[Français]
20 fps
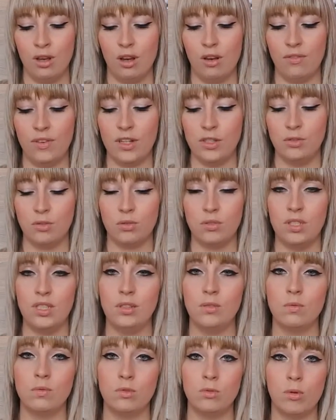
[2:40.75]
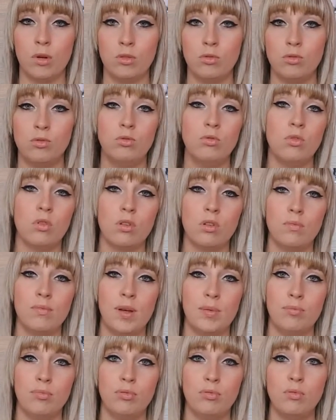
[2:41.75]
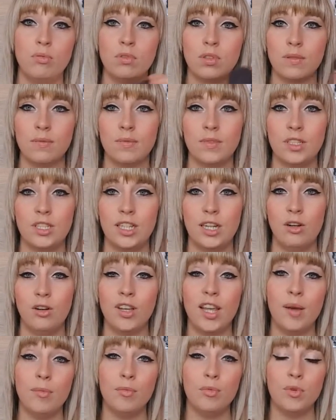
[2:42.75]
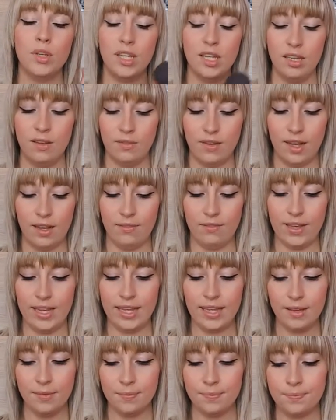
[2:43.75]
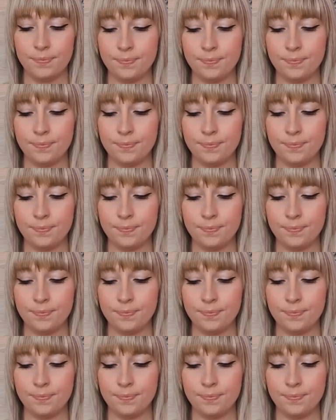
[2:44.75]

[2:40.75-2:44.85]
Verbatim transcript: en fin de journée donc je prends toujours euh, ma poudre. J'ai le kabuki qui va avec.